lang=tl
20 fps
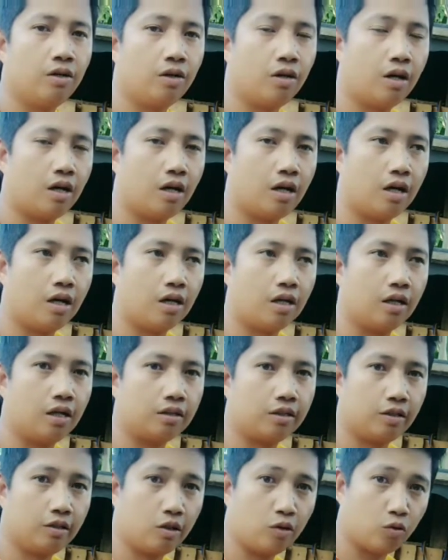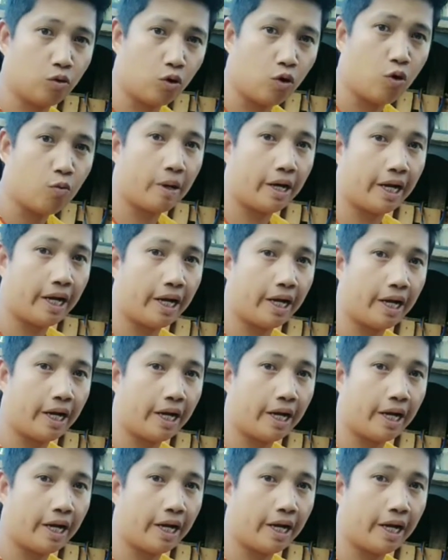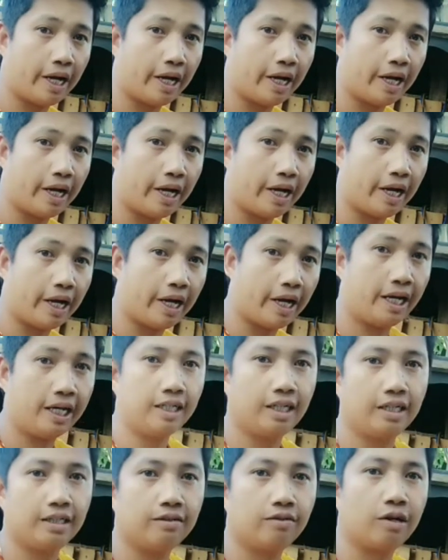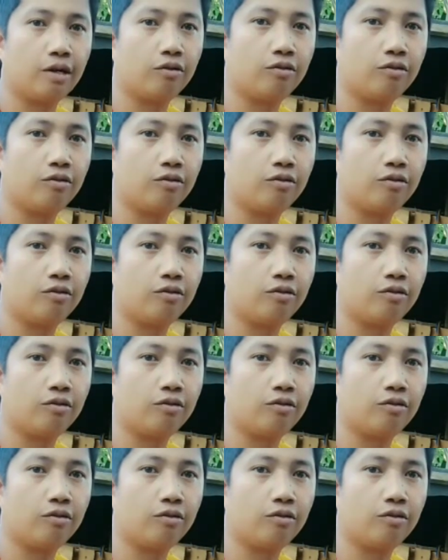uh, ikulong pakainin. No?